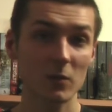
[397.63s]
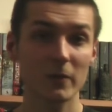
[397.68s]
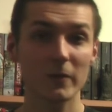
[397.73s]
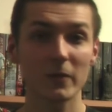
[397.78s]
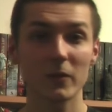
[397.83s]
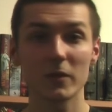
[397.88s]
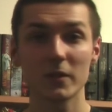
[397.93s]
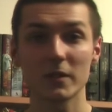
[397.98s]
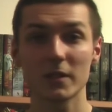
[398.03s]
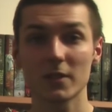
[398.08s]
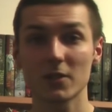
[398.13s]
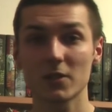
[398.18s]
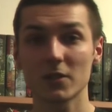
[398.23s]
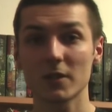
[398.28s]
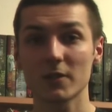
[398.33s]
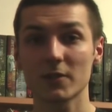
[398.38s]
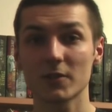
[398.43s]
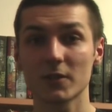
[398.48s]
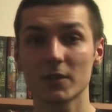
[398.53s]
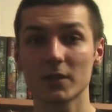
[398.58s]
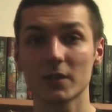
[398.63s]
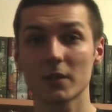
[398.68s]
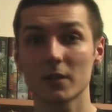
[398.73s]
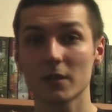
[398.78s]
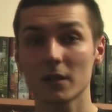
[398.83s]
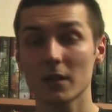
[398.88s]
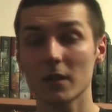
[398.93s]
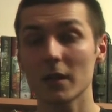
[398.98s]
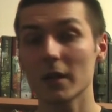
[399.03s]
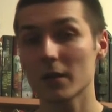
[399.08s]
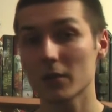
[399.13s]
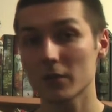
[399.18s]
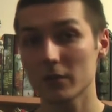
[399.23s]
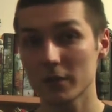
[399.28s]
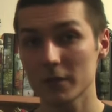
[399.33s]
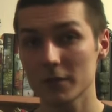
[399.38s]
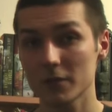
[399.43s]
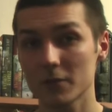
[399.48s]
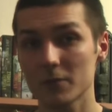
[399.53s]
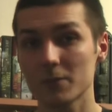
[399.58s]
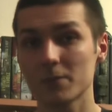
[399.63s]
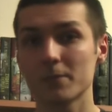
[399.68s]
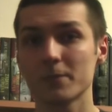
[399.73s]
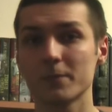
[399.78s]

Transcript: powoli zaczyna się klarować.